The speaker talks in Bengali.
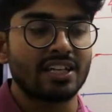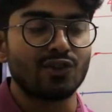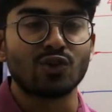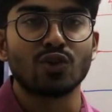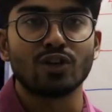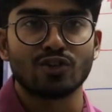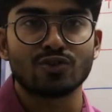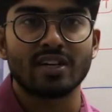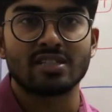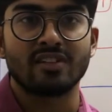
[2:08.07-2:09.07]
সেই নিউরনগুলো
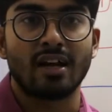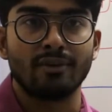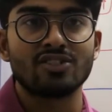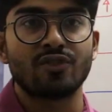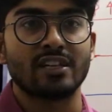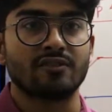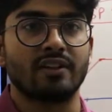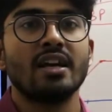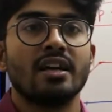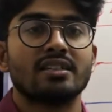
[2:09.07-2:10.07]
নষ্ট হয়ে যাবে ড্যামেজড হয়ে
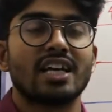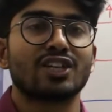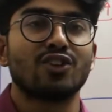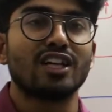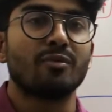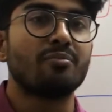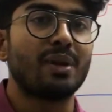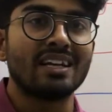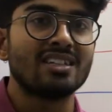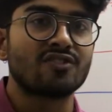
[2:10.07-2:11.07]
যাবে যার কারণে আমার
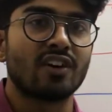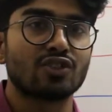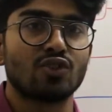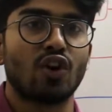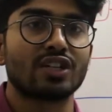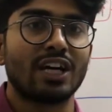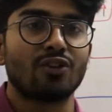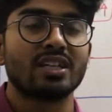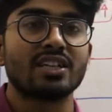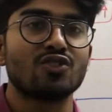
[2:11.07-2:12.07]
ব্রেন ডিসফাংশন হওয়ার
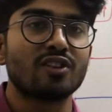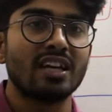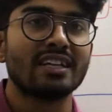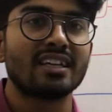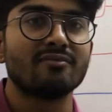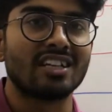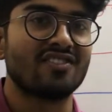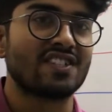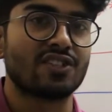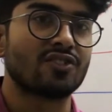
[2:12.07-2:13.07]
কারণে কিছু ক্লিনিক্যাল
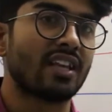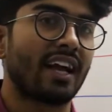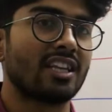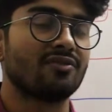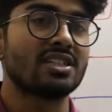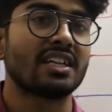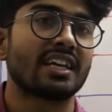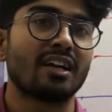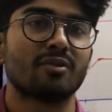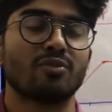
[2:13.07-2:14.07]
ম্যানিফেস্টেশন দেখা দিবে দিবে
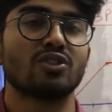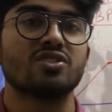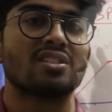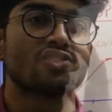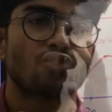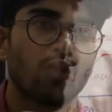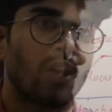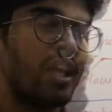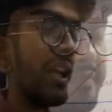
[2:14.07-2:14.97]
সেটাকে আমরা বলি হচ্ছে স্ট্রোক